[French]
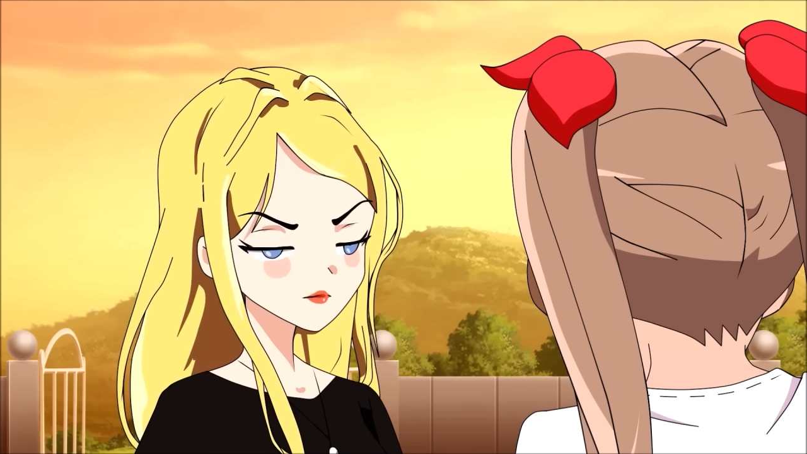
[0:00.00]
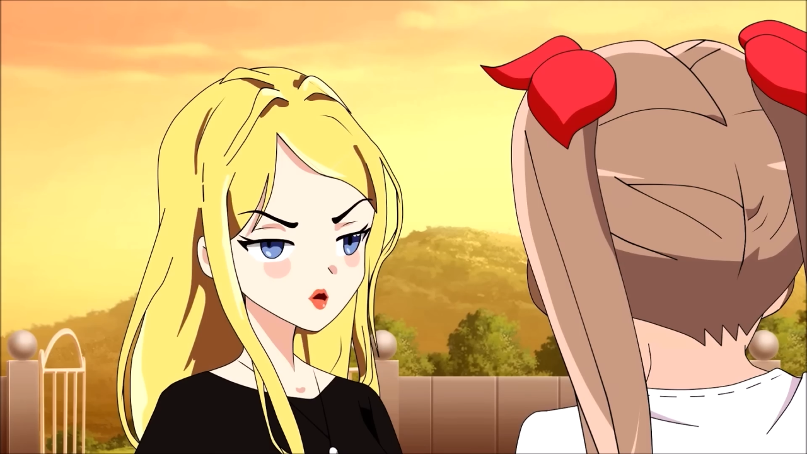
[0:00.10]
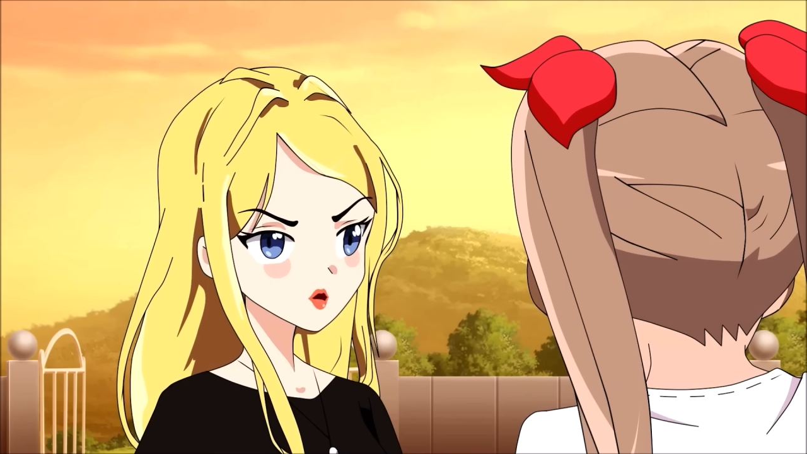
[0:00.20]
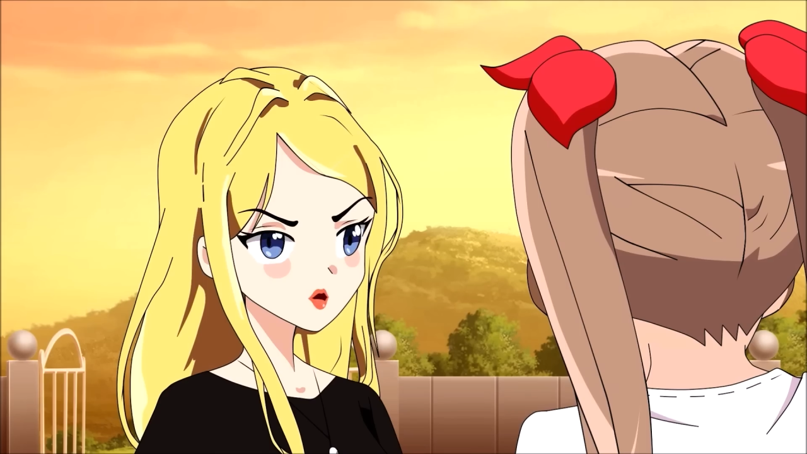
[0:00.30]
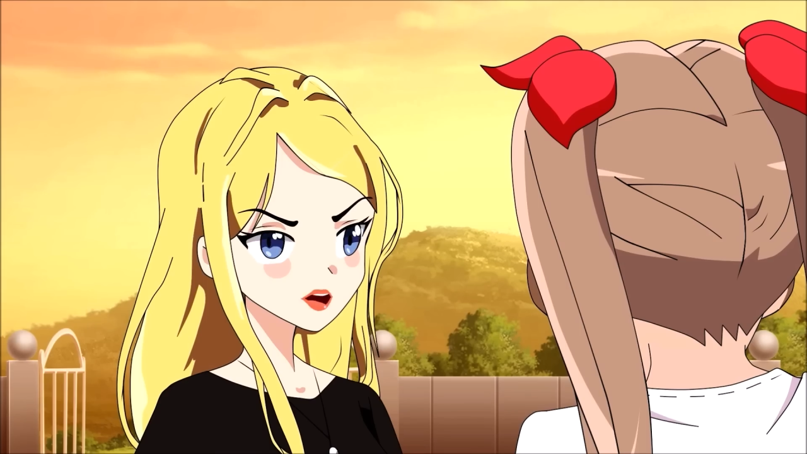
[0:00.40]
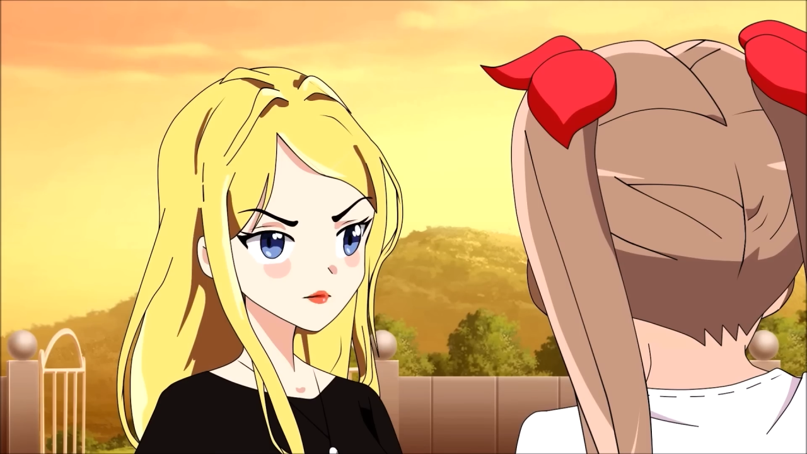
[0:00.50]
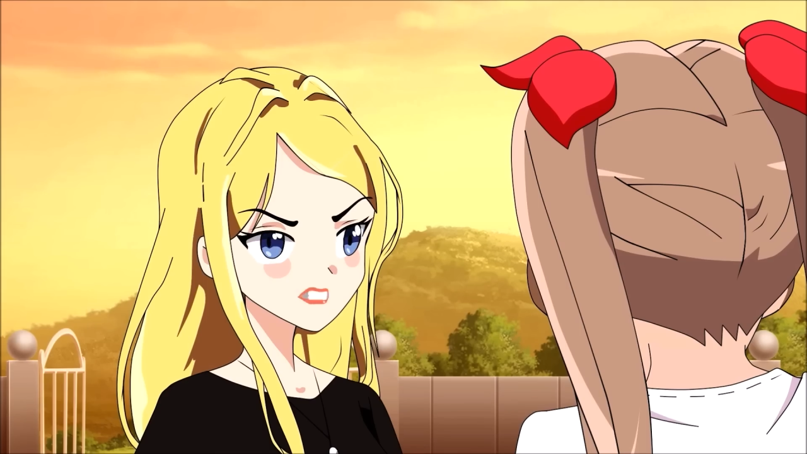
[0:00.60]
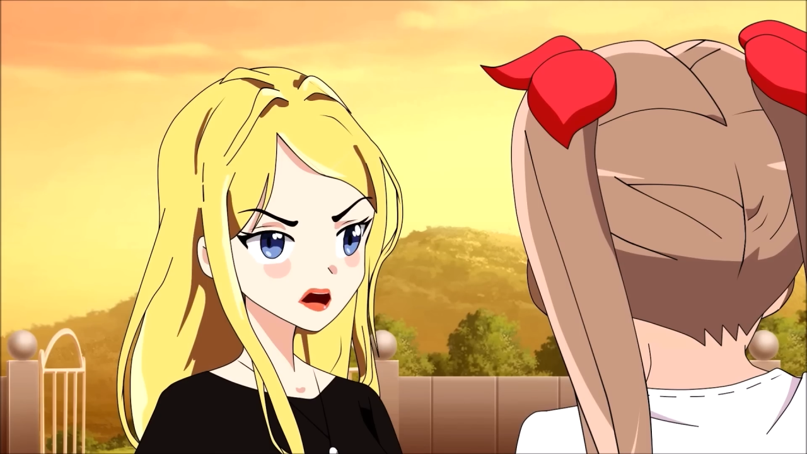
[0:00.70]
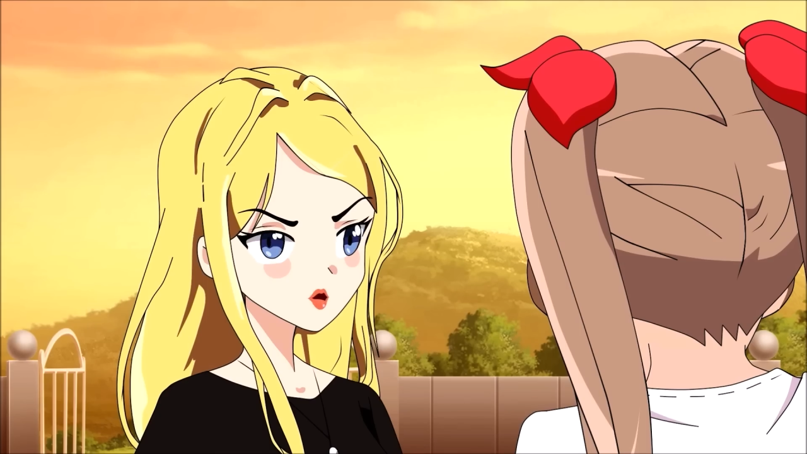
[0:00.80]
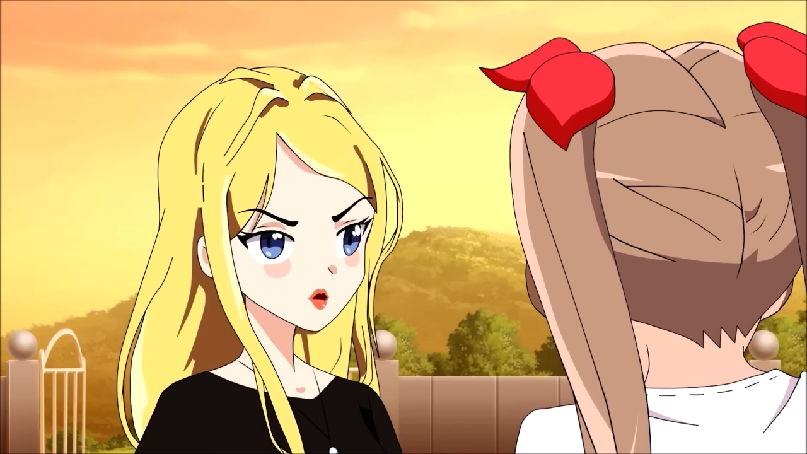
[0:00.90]
à nouveau. J'ai
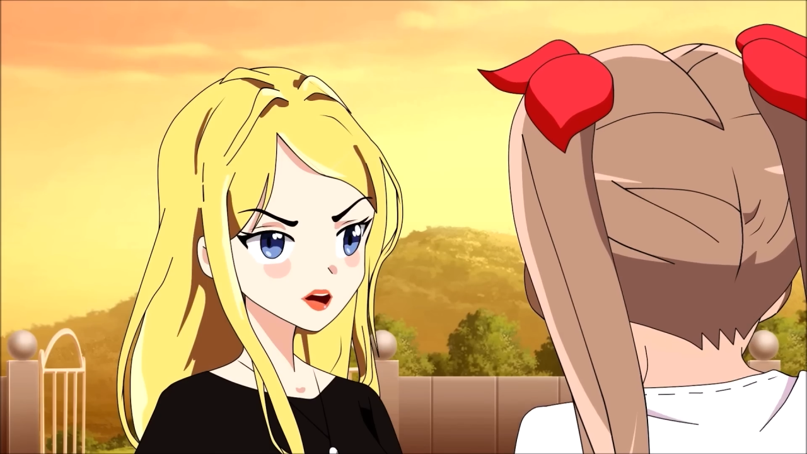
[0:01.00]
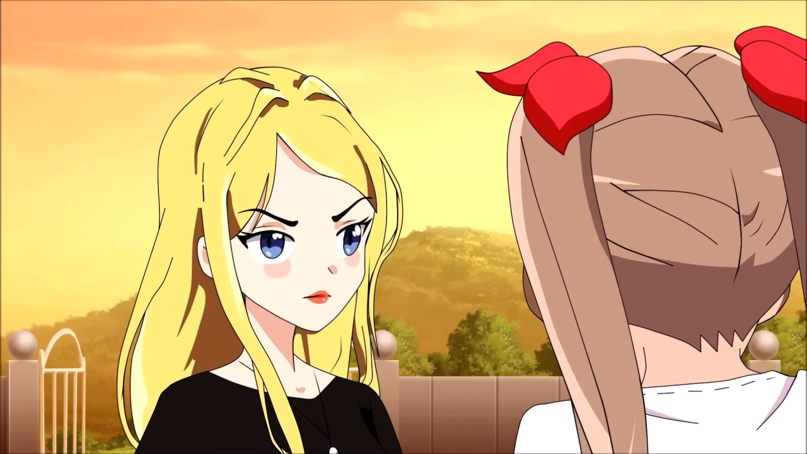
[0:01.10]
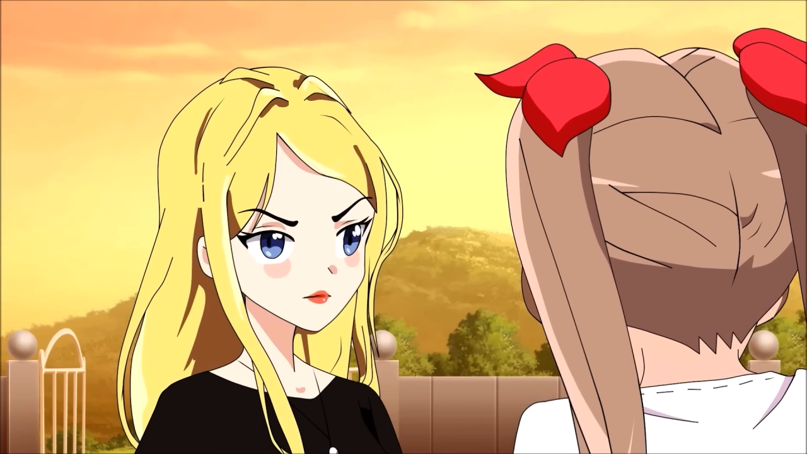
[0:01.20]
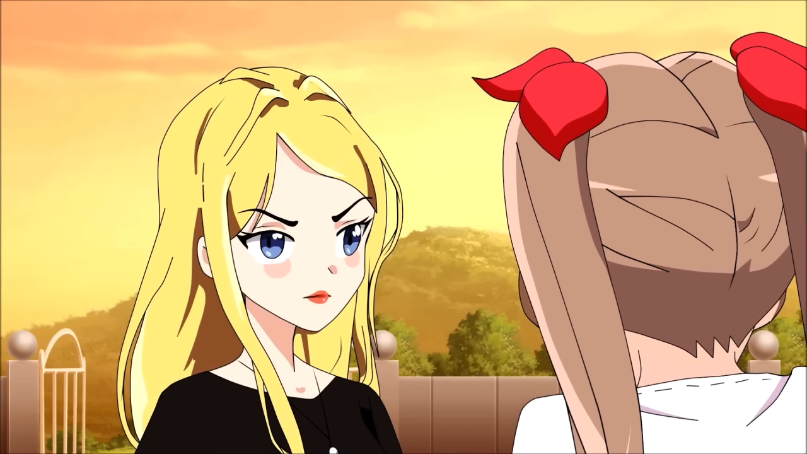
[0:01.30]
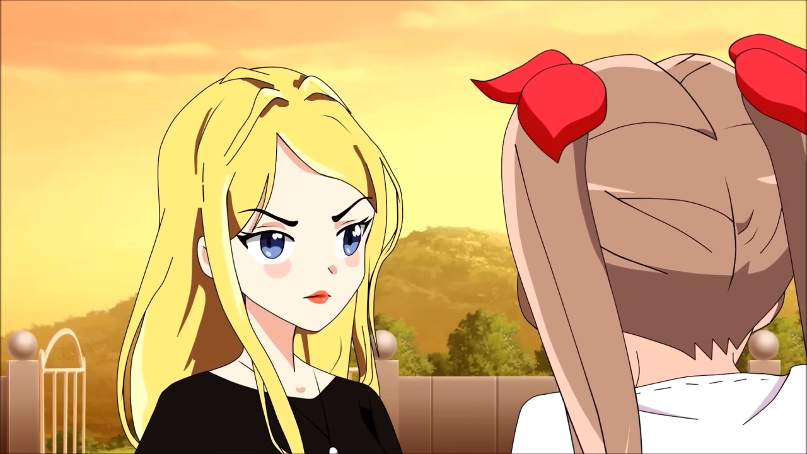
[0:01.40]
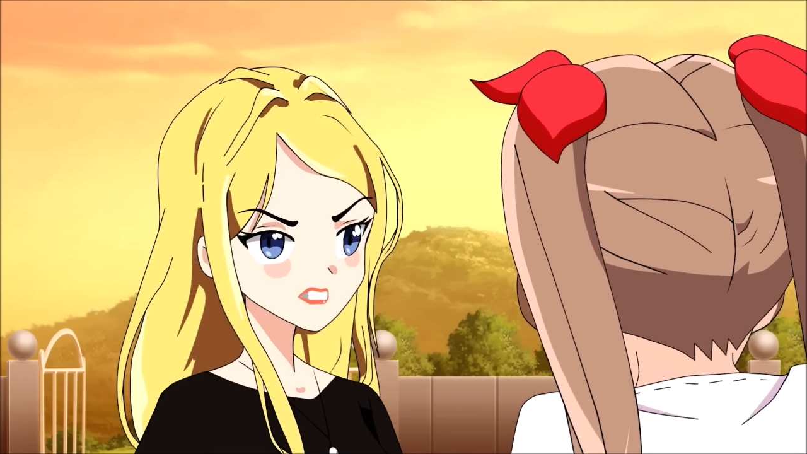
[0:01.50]
juste profité de lui